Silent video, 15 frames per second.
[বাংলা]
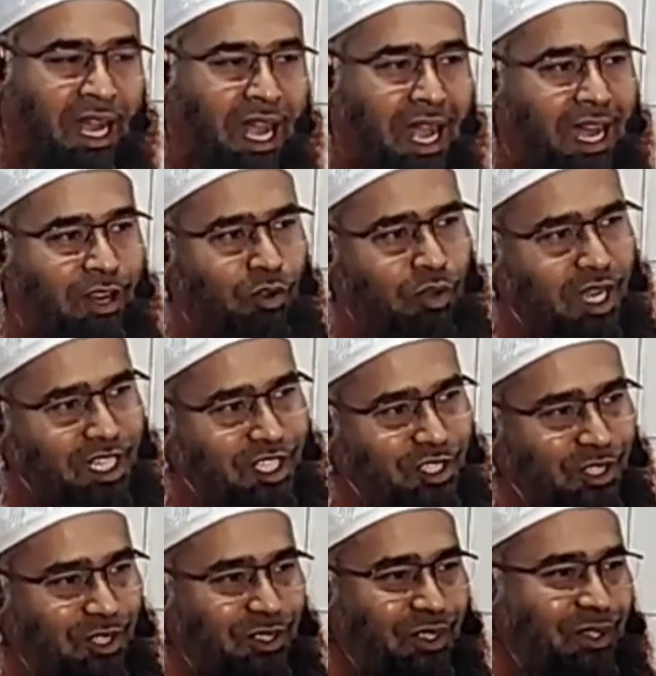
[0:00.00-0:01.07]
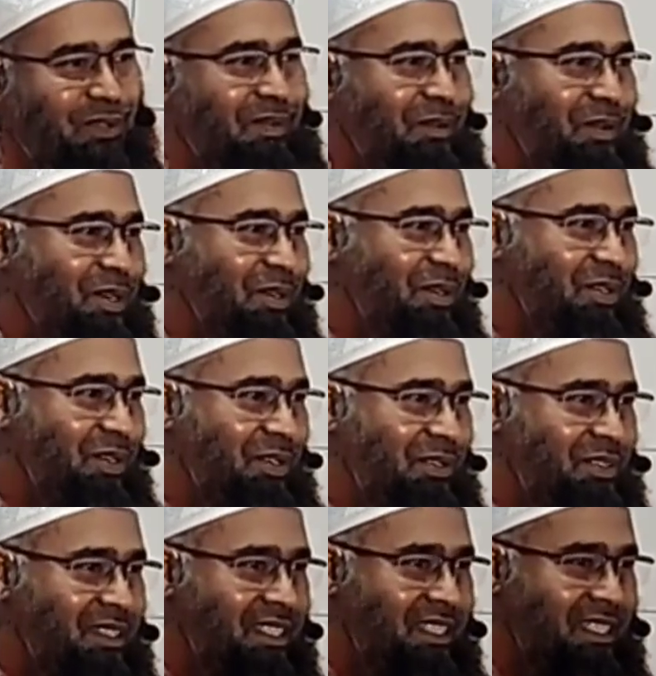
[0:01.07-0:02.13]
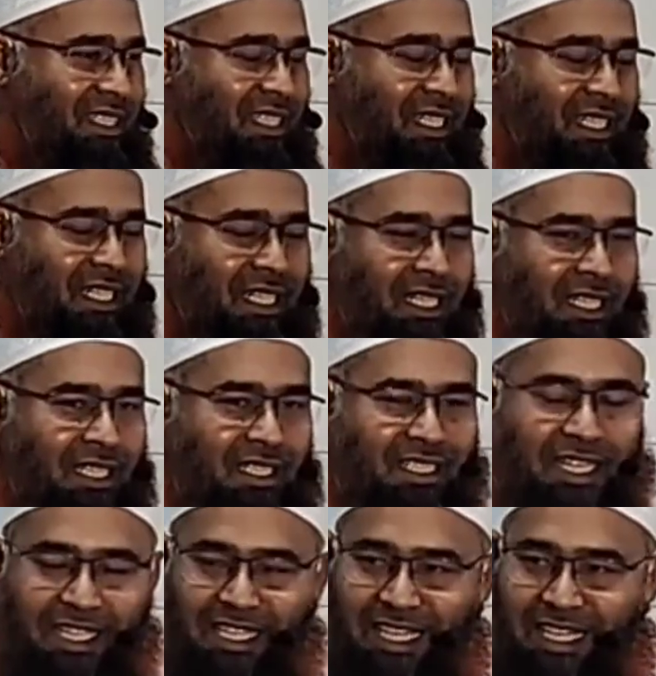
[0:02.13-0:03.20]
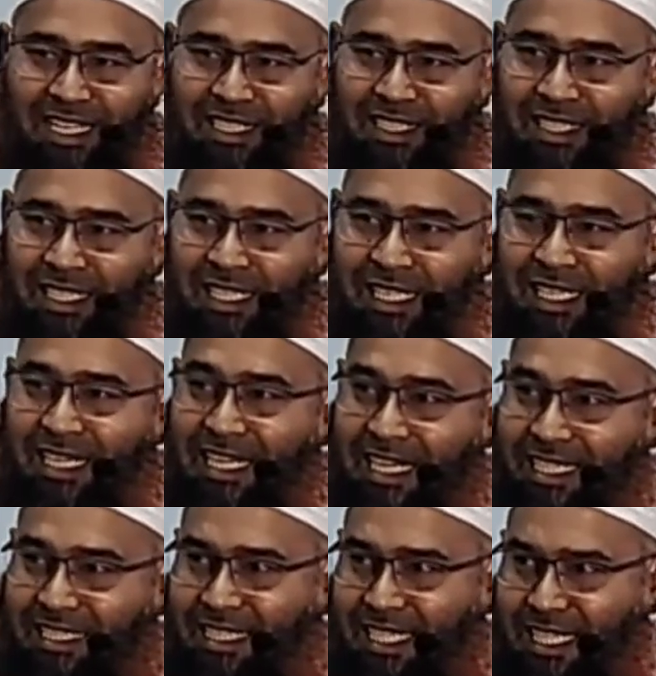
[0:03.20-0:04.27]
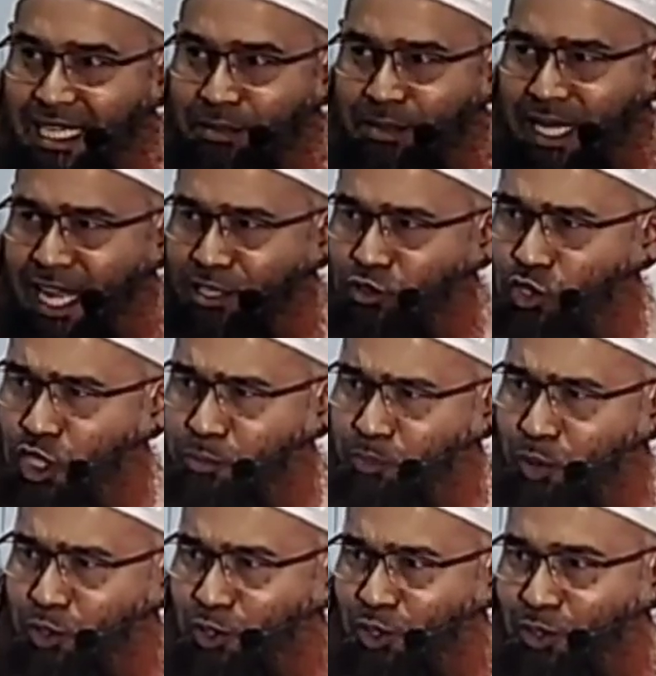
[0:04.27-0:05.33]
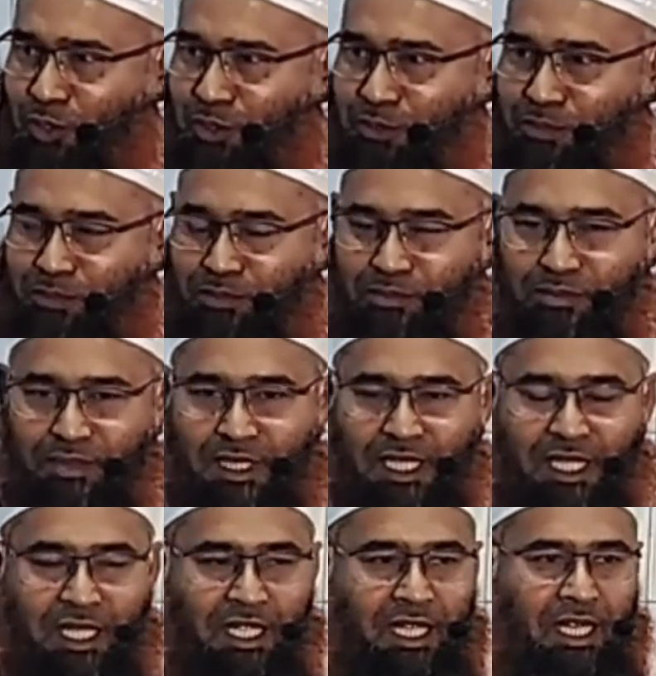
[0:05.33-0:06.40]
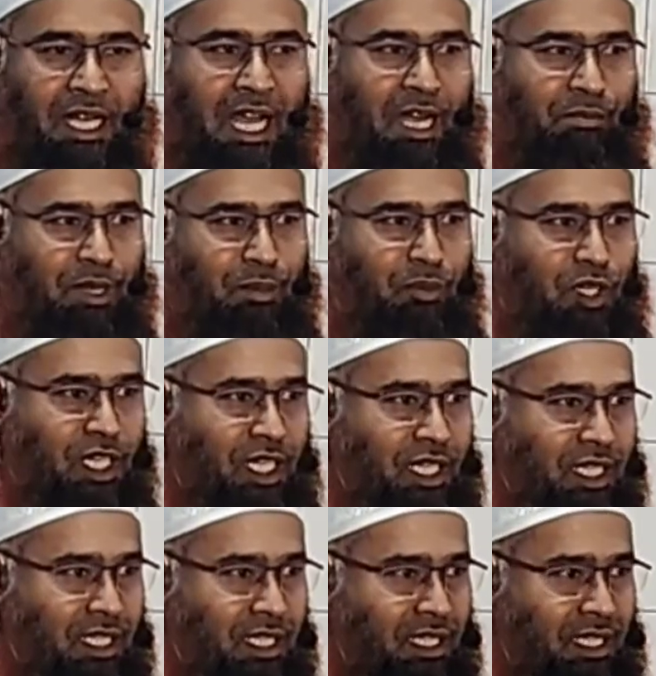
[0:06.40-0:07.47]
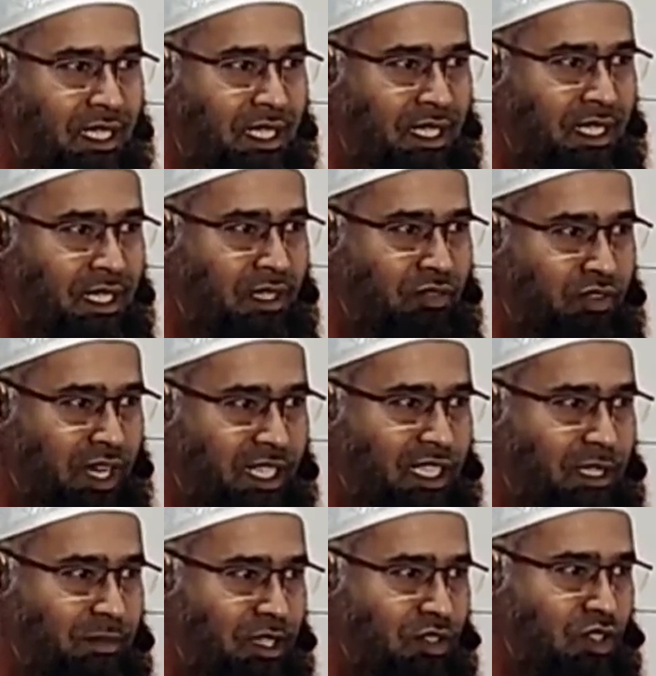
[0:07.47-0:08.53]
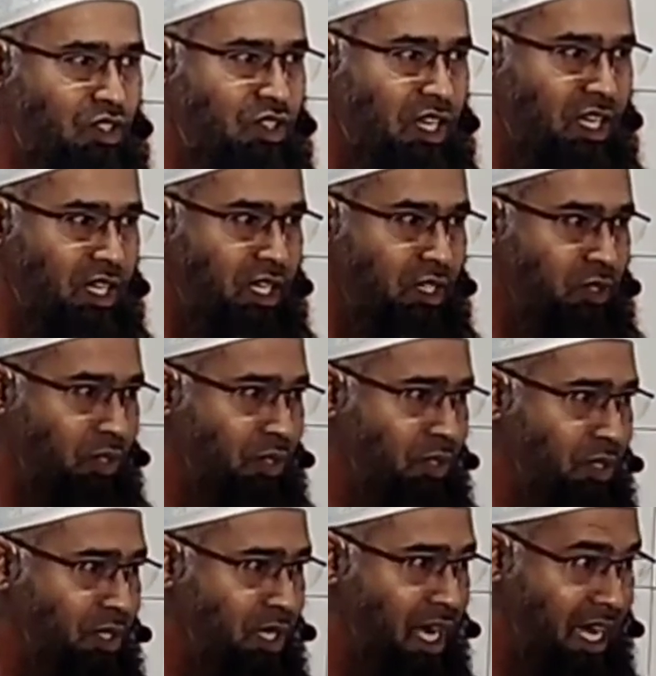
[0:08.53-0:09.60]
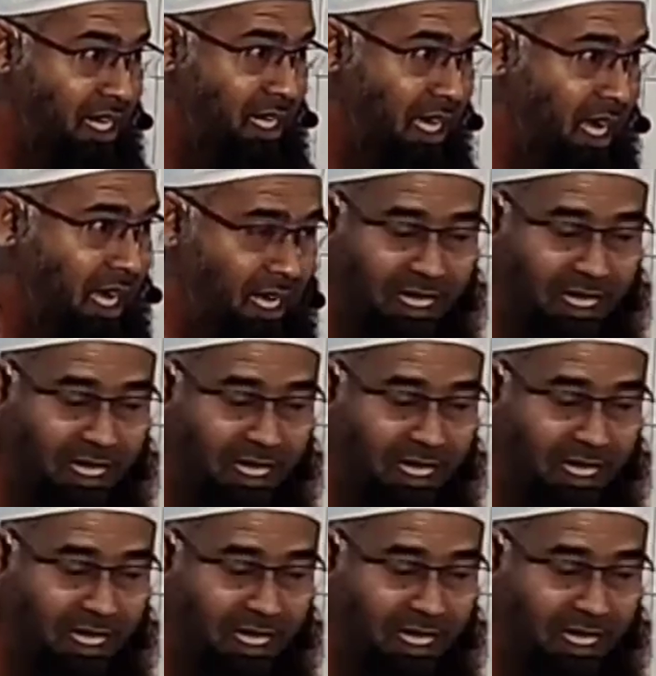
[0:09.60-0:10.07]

আরো আশ্চর্যজনক ব্যাপার হলো সেটা লিখতে গিয়ে মানে এতই প্রচলন আমরা বলি ফাতেমা রদি আল্লাহ আনহা